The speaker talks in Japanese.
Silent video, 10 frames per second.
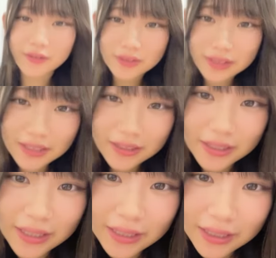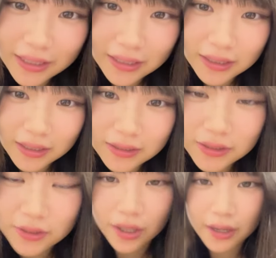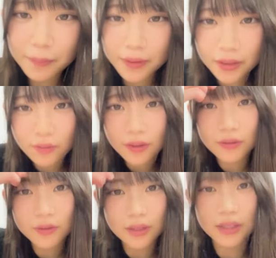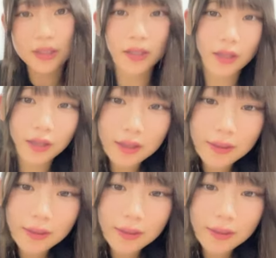送らないといけないからちょっと早めに終わろうかなって